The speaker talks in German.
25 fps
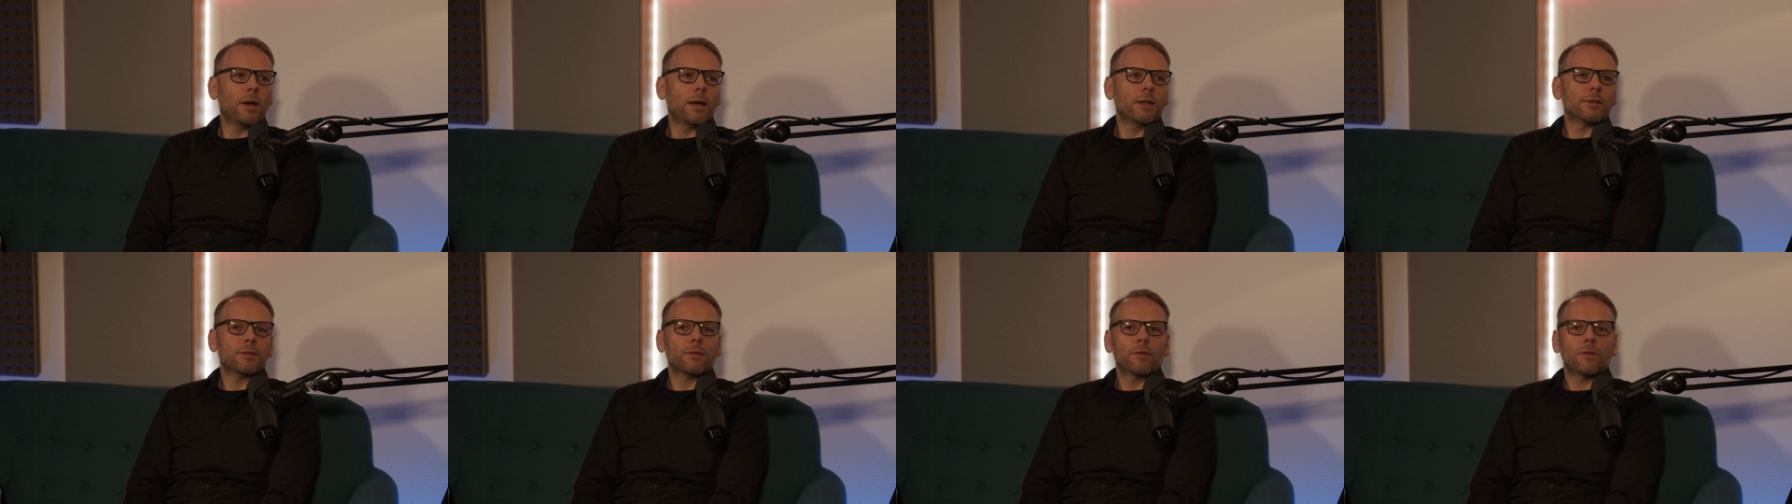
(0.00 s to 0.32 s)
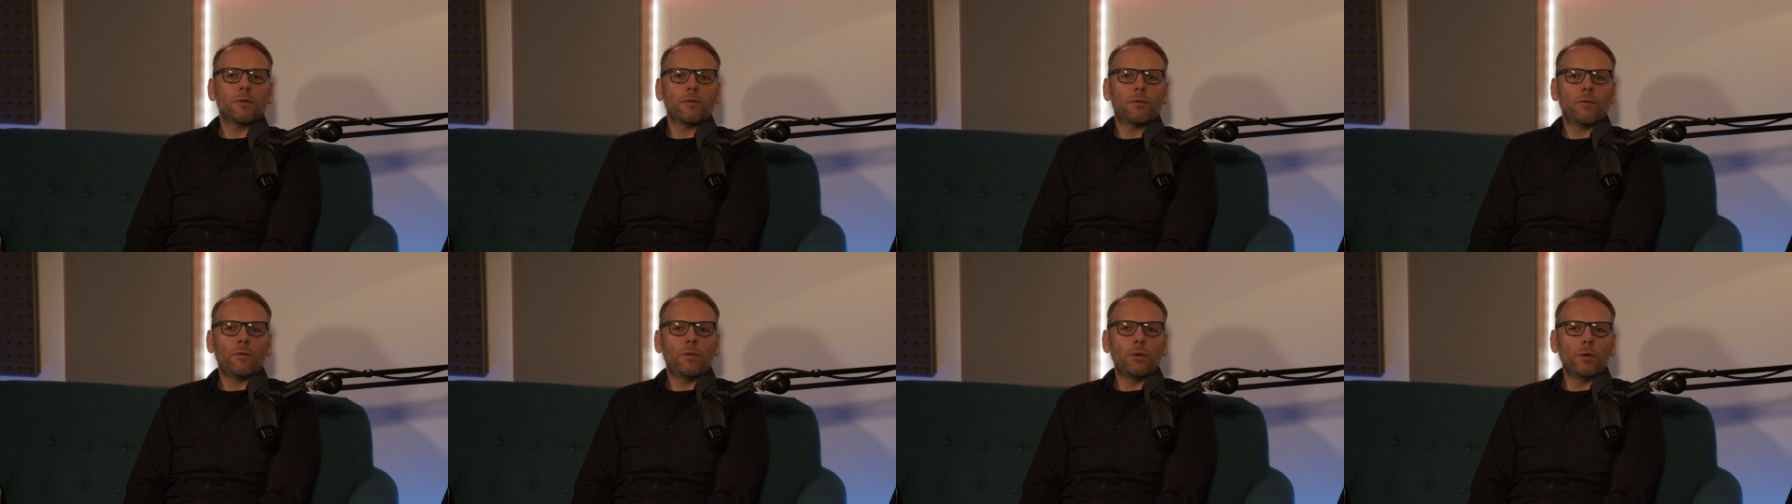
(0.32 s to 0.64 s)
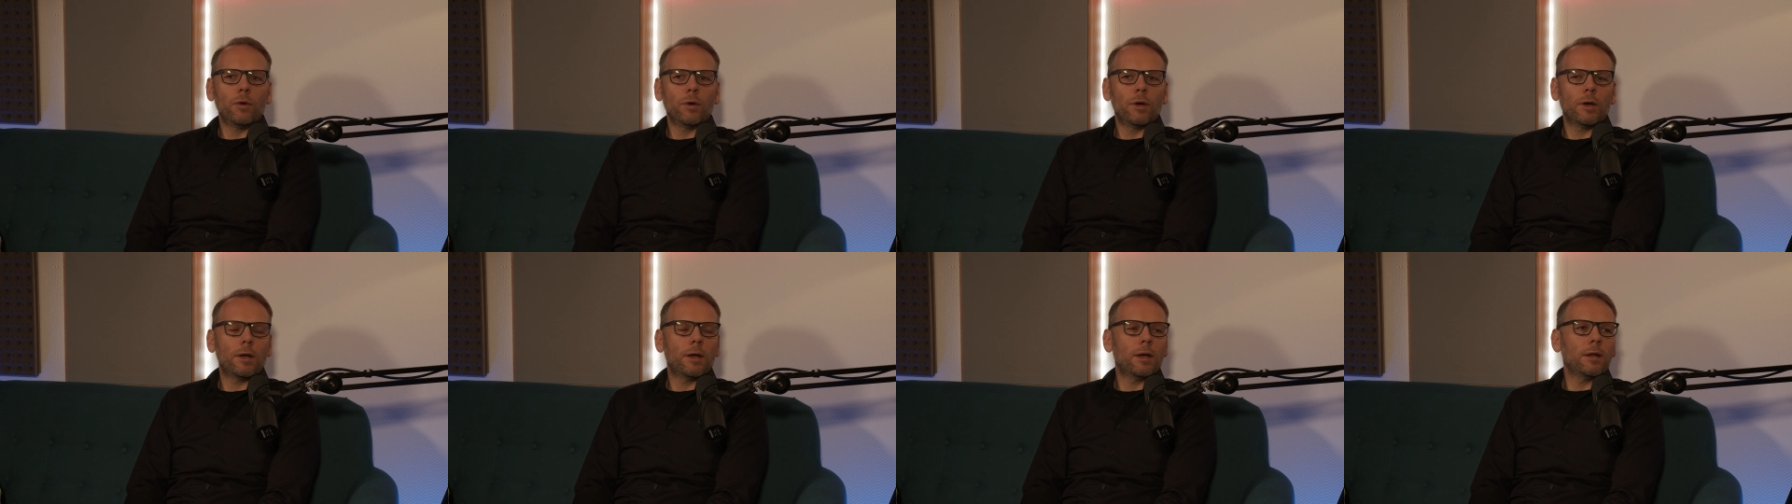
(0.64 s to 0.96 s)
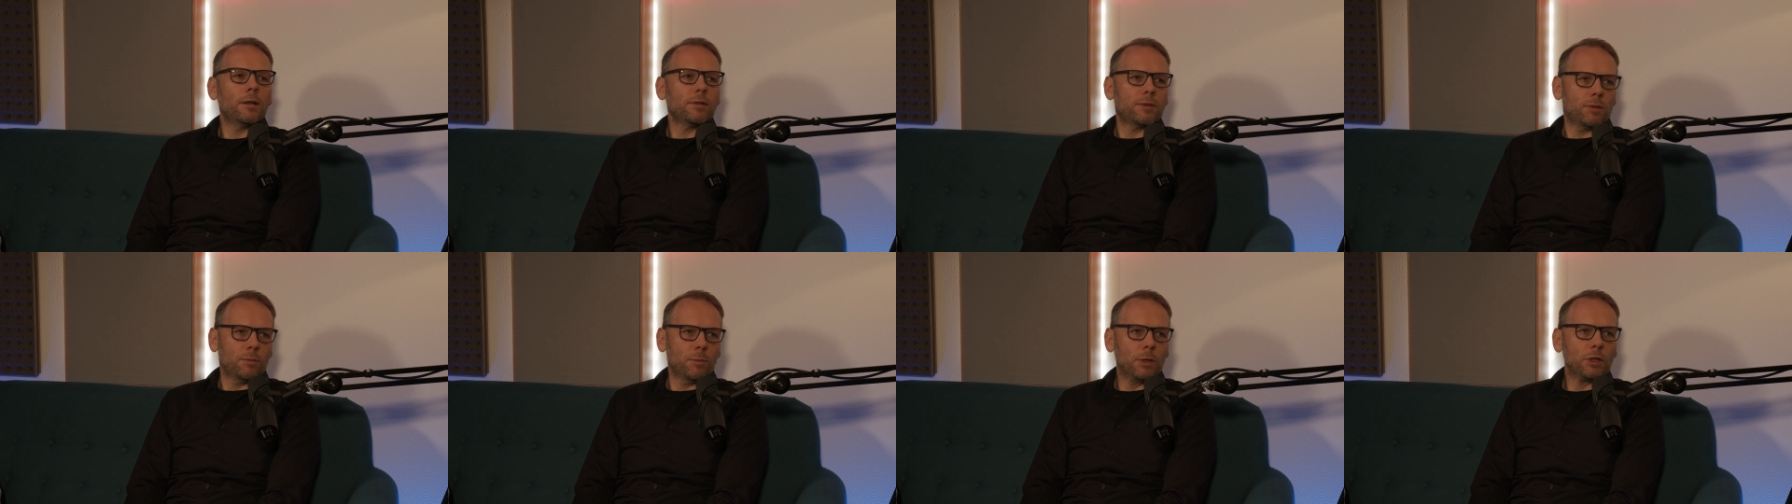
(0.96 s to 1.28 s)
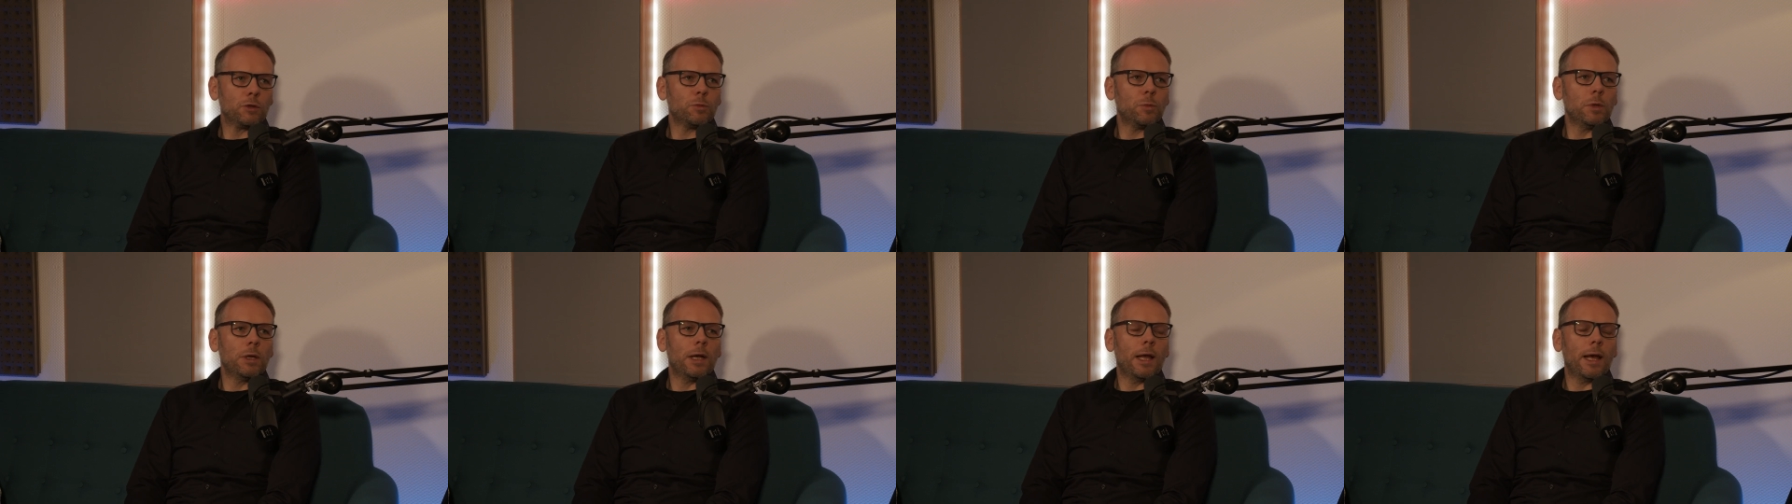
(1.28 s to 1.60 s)
also für zum
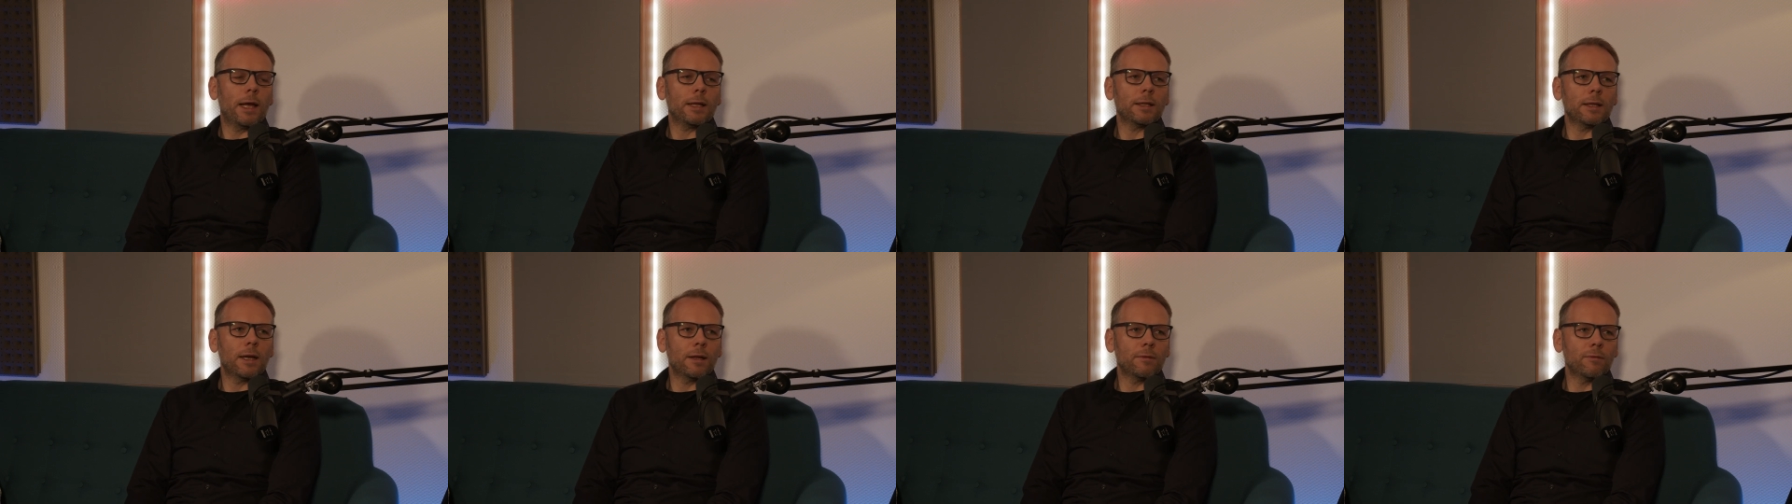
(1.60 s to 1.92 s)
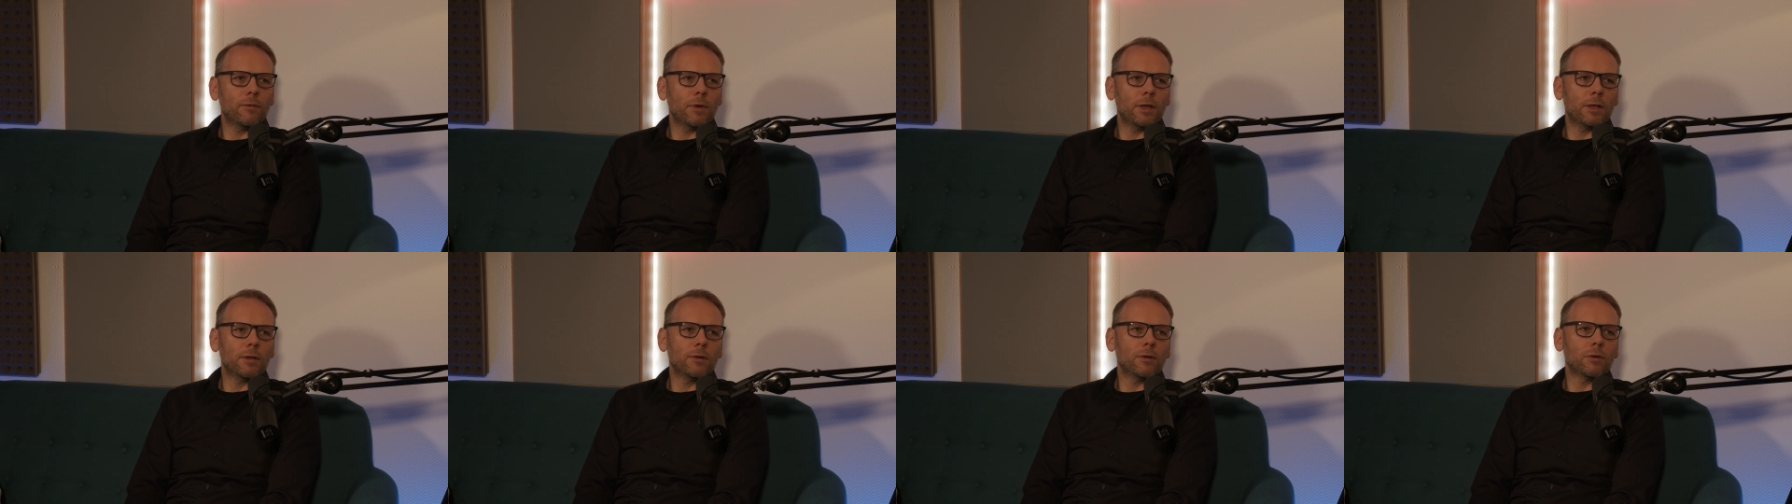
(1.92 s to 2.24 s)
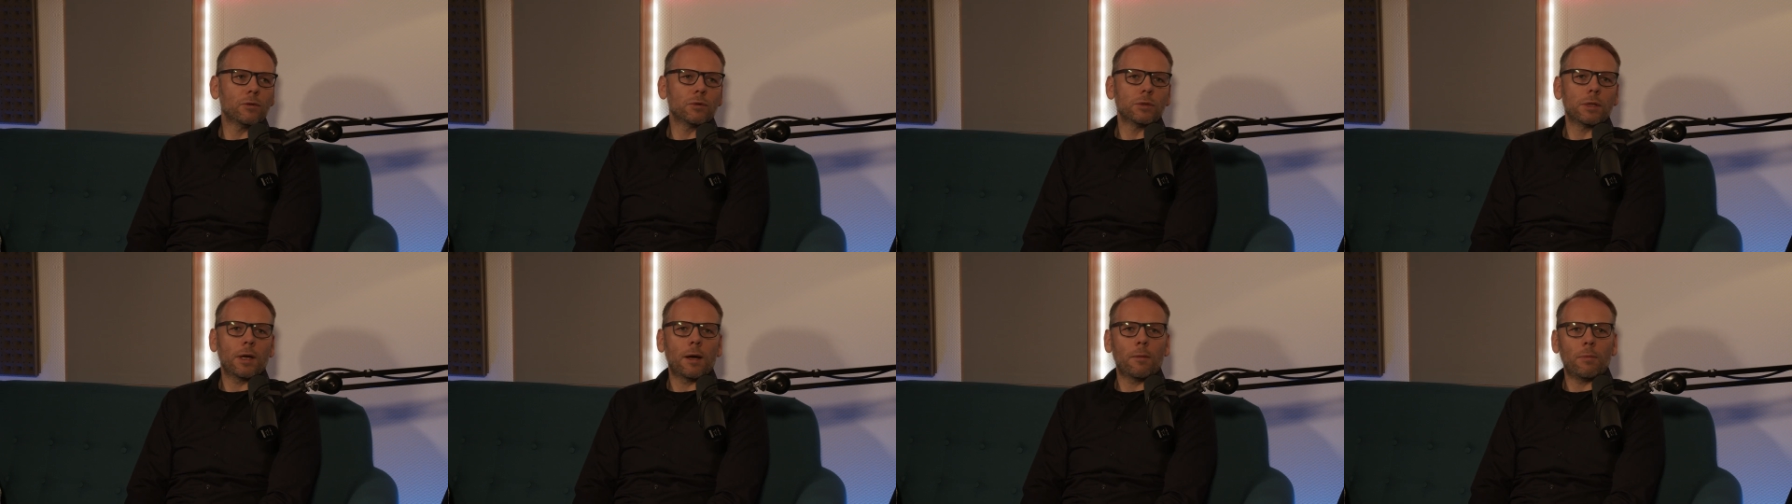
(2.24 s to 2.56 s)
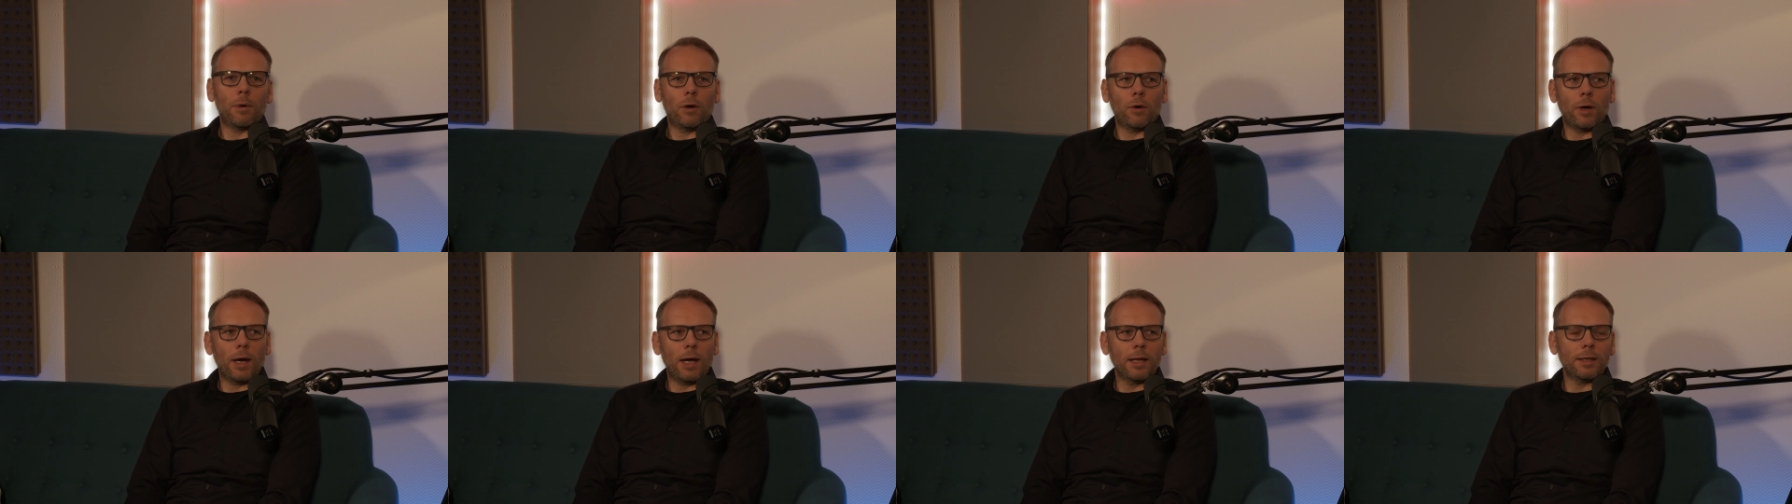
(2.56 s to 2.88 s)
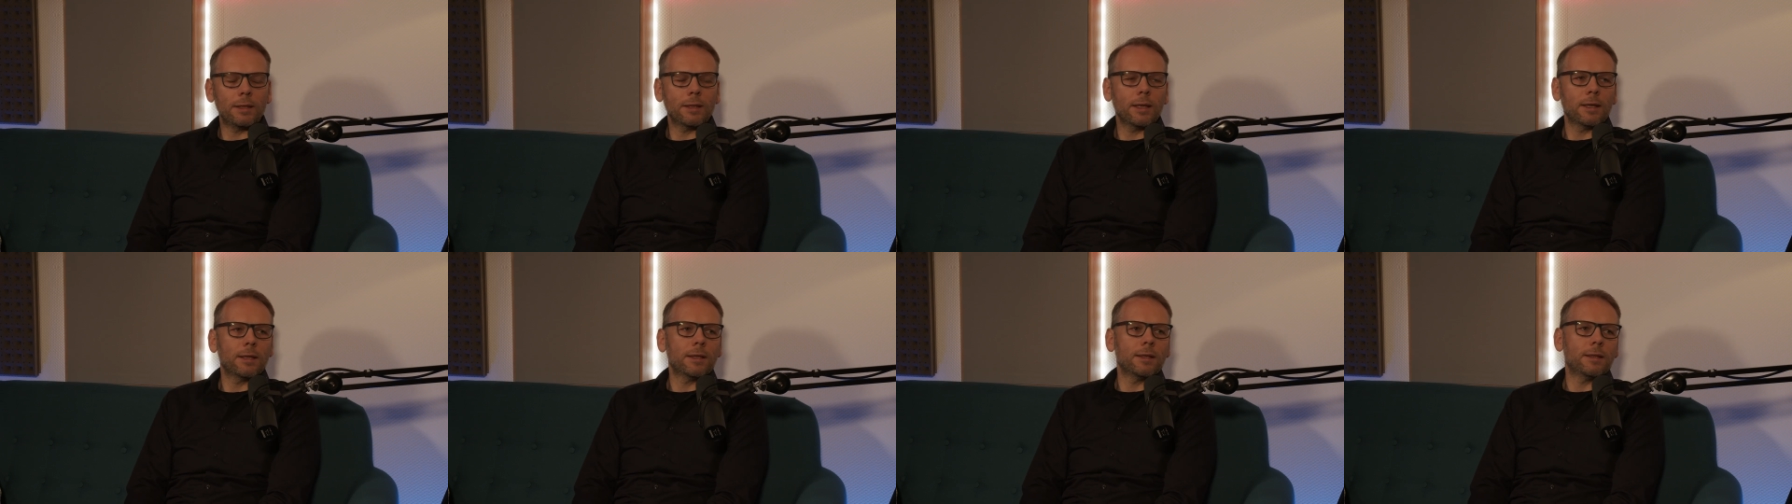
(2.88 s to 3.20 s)
Beispiel Lernanwendungen und aber auch
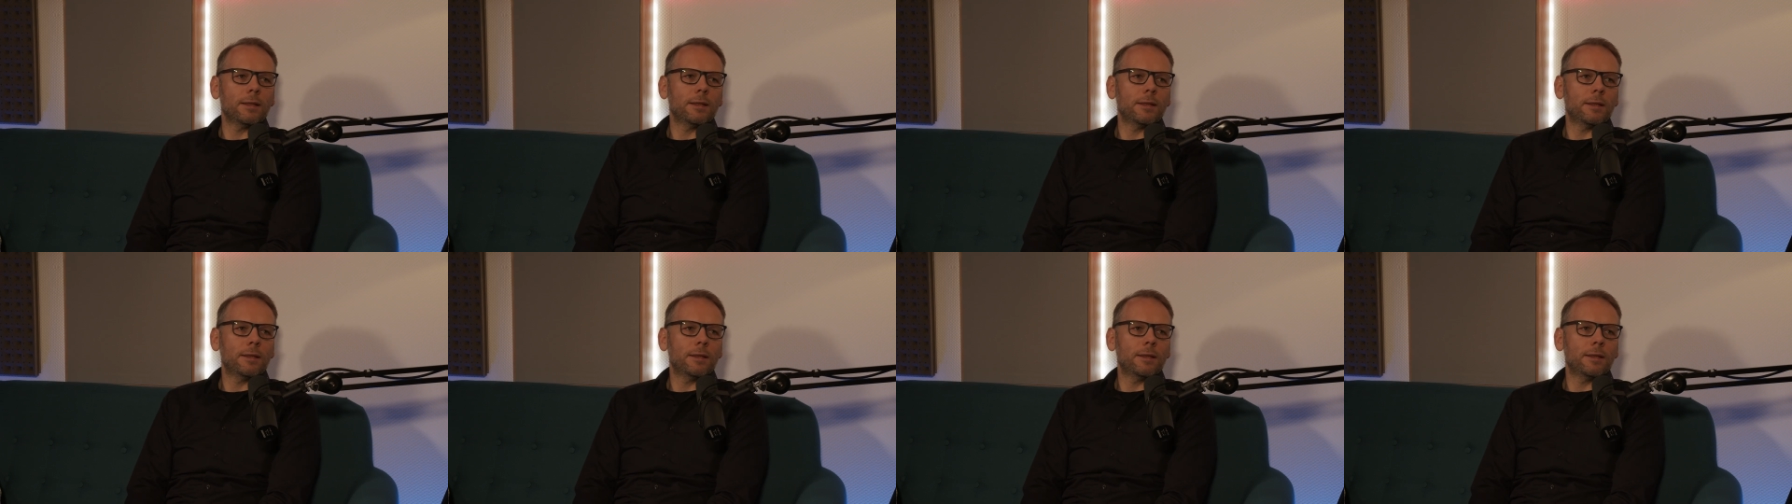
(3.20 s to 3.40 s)
andere